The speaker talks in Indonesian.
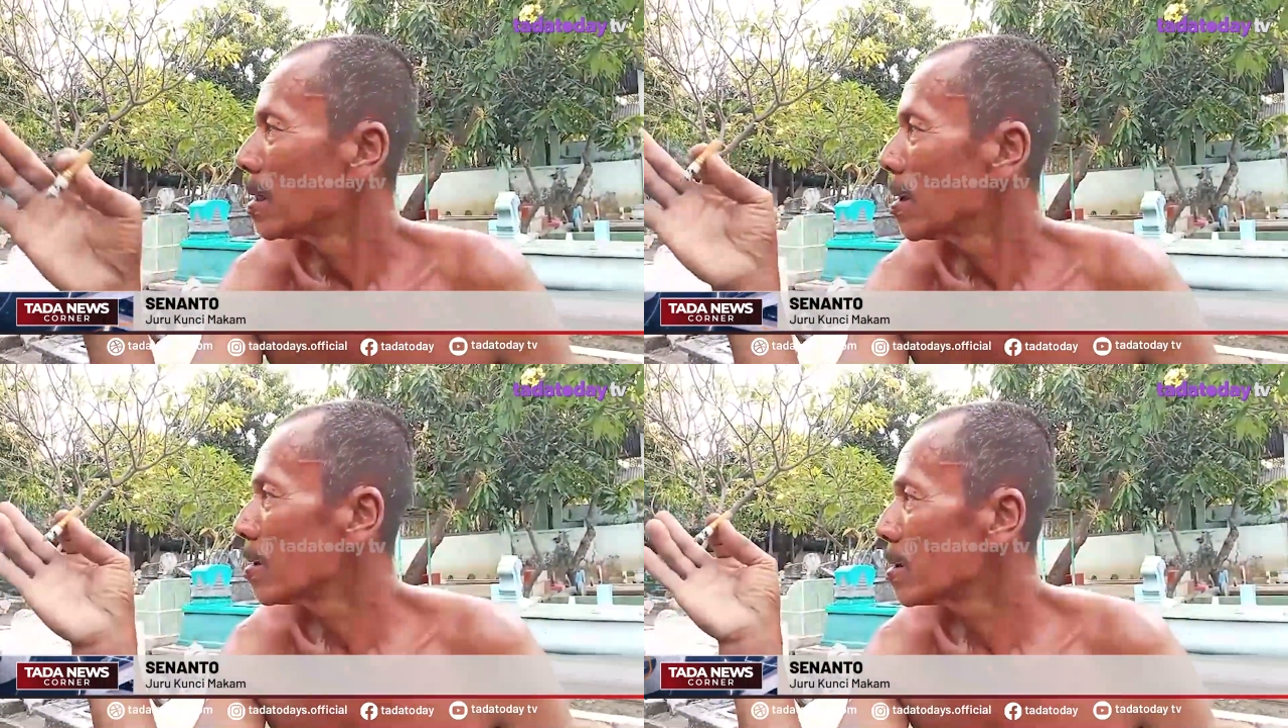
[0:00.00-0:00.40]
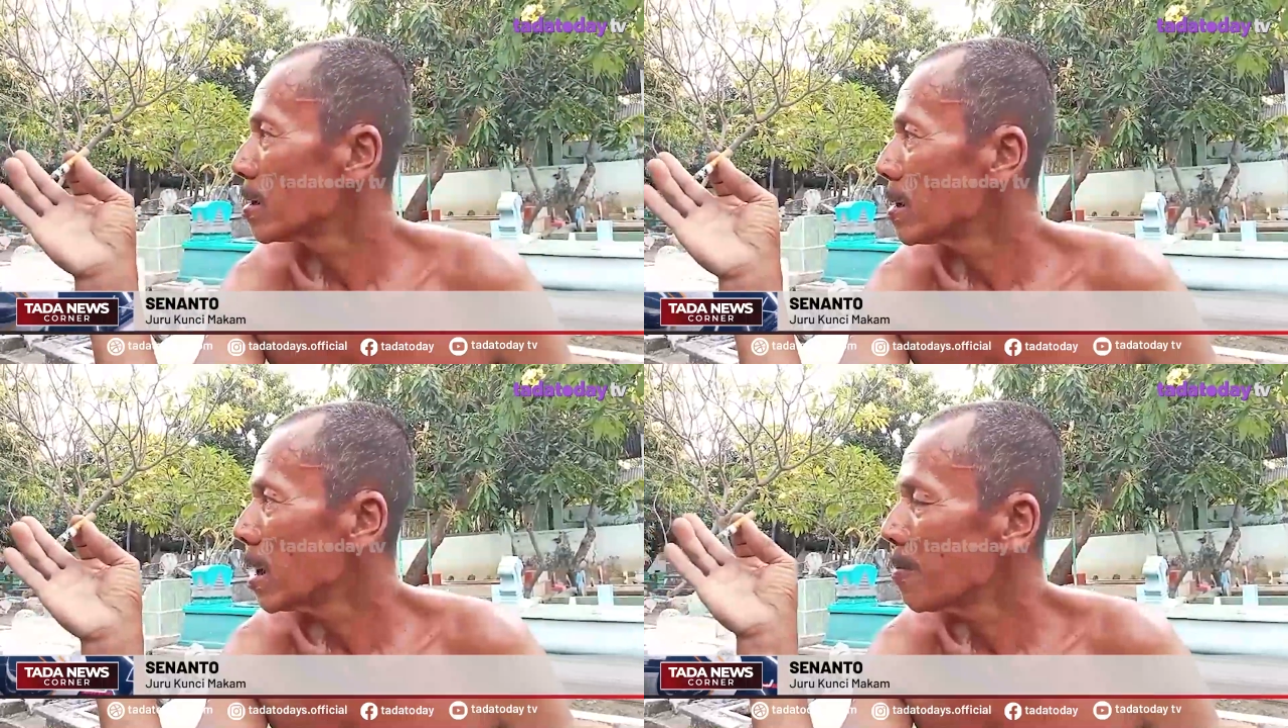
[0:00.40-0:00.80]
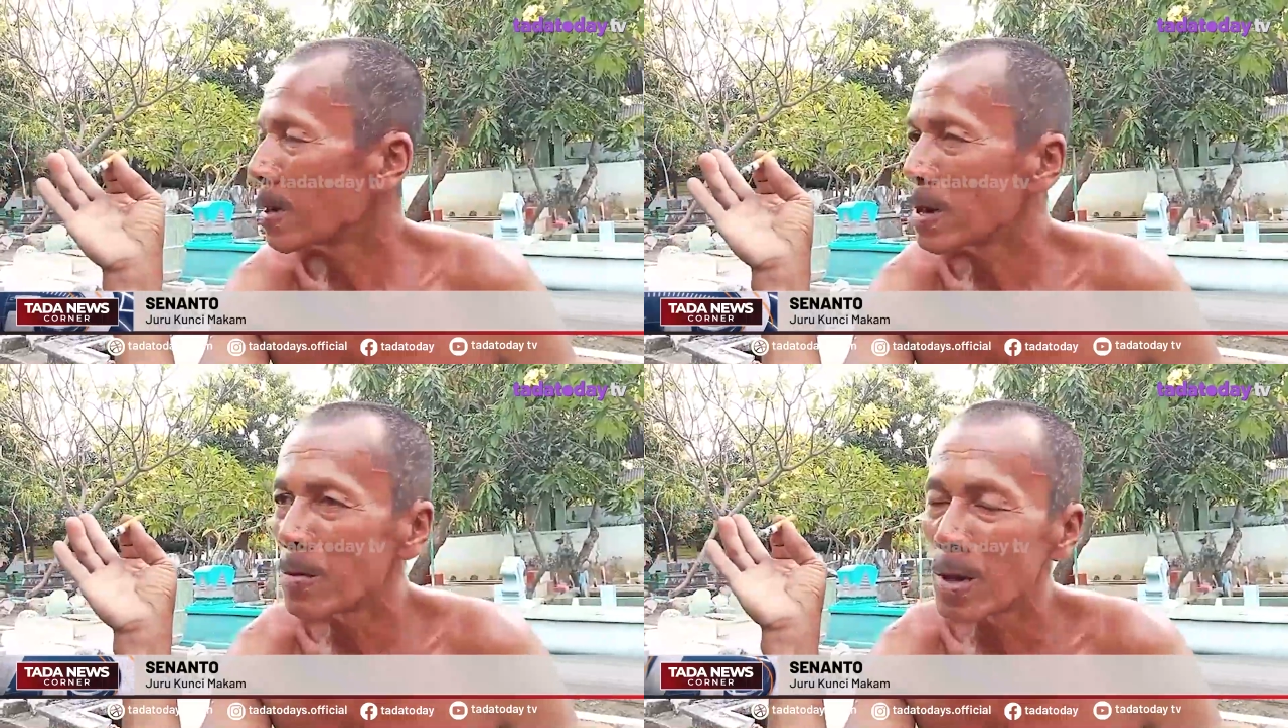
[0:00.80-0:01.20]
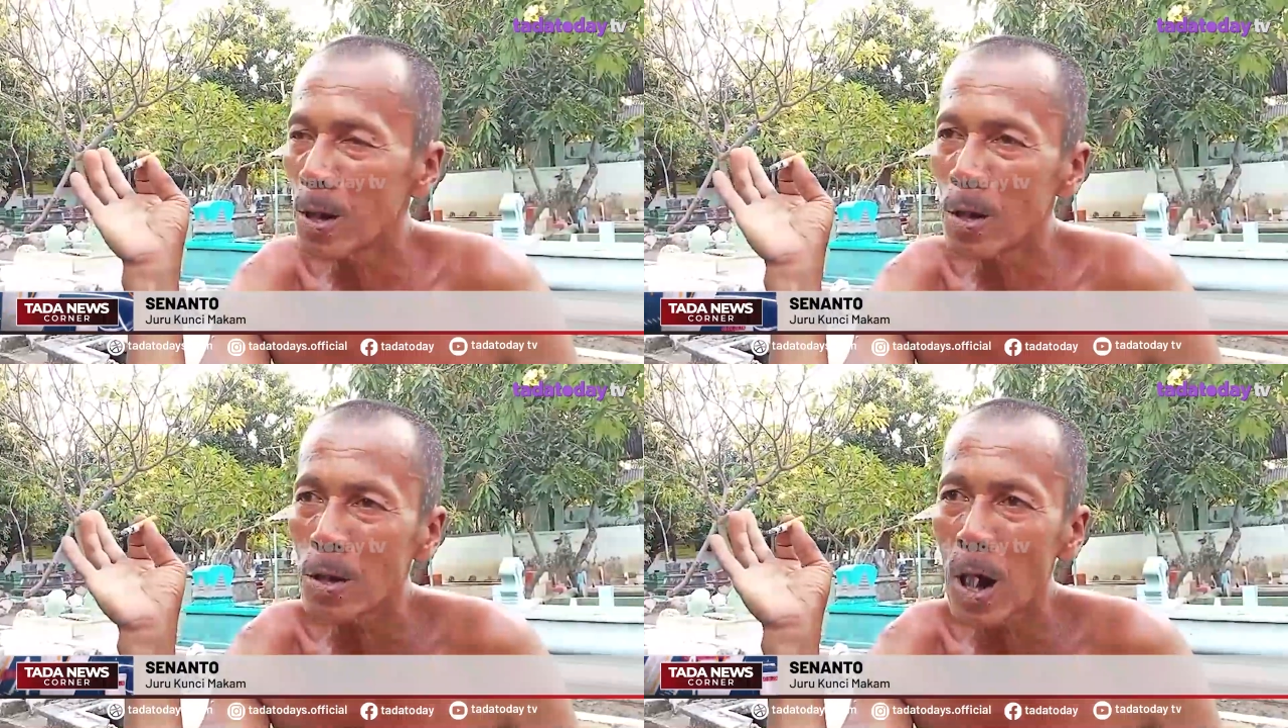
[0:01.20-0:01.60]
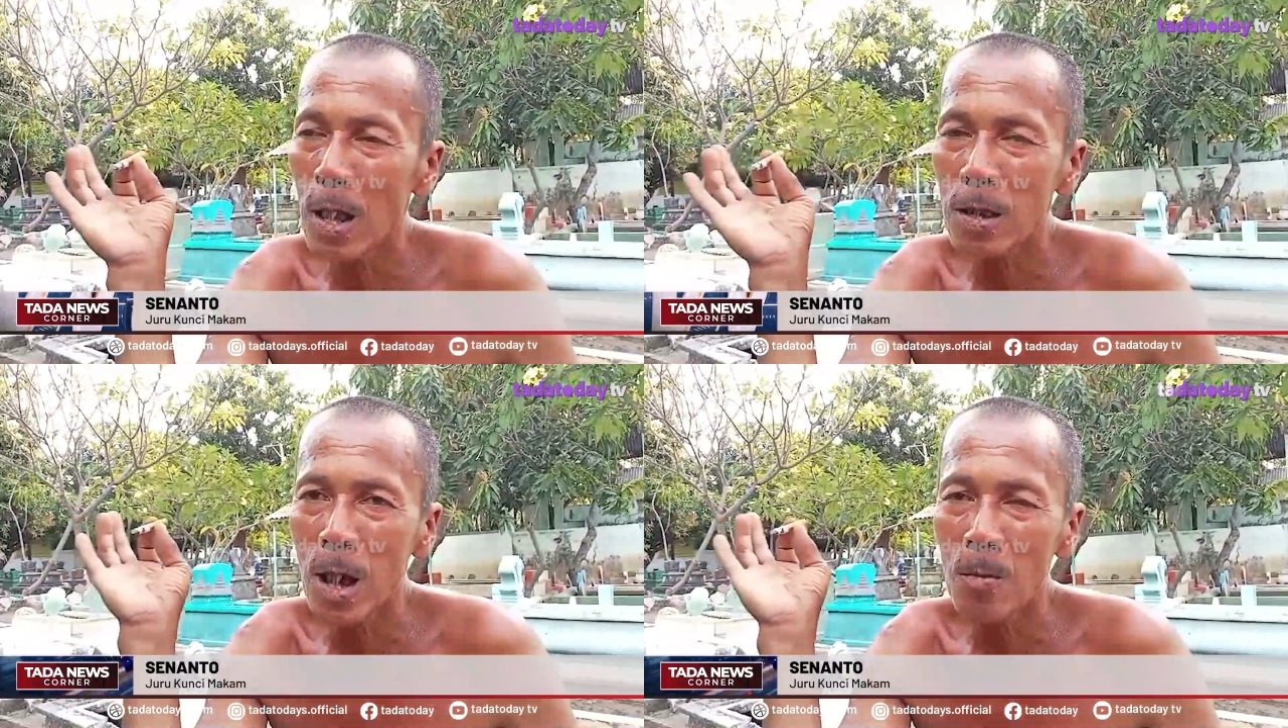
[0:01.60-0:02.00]
Terus saya bersih di
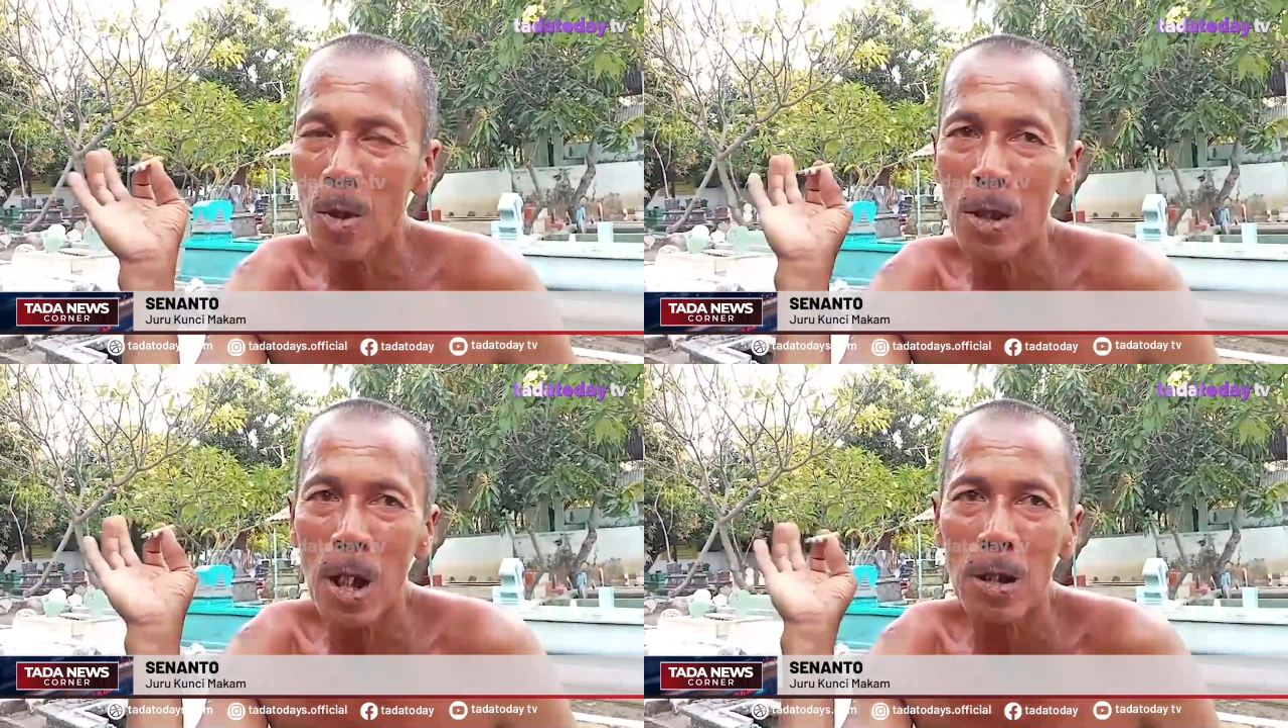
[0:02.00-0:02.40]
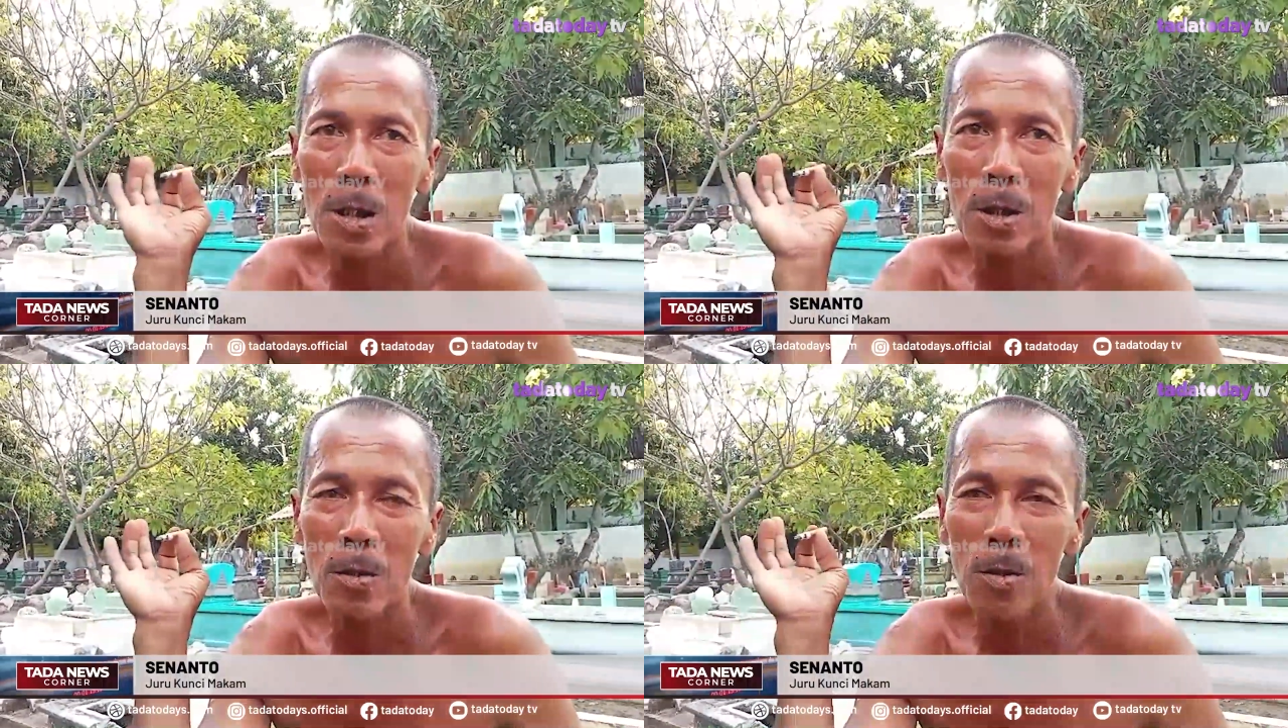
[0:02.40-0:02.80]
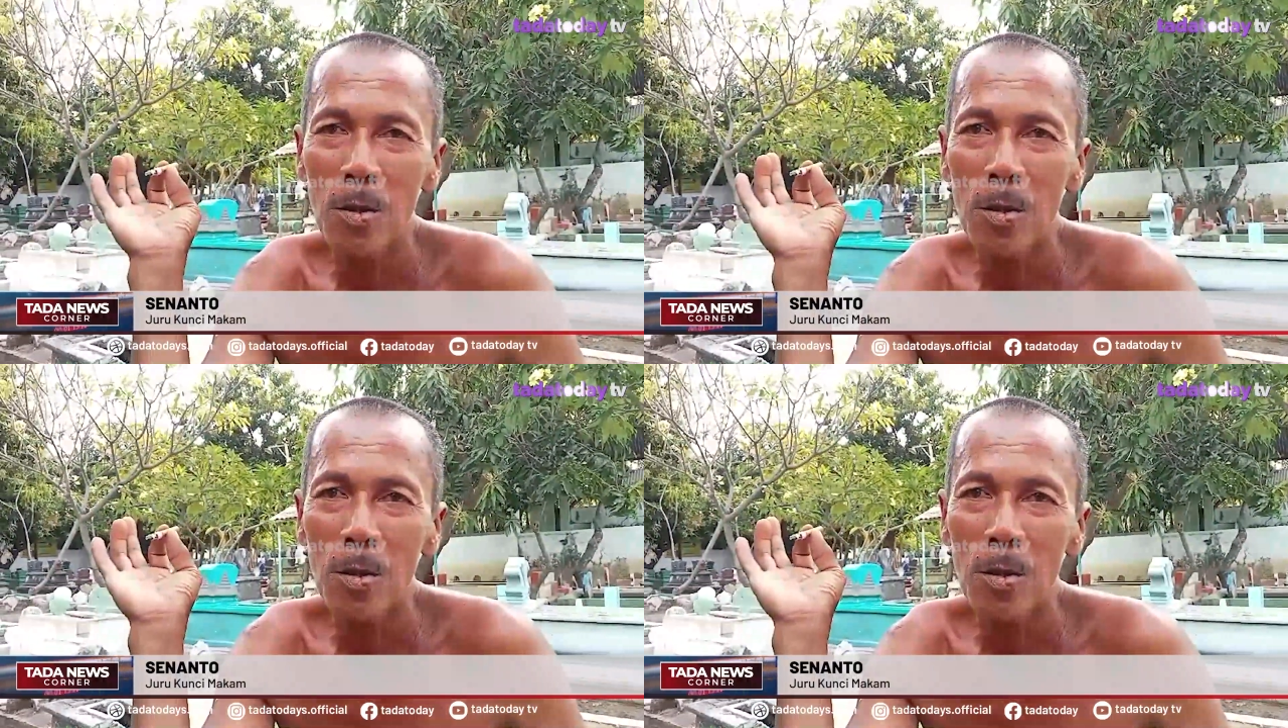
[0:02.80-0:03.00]
selatan mulai tadi itu.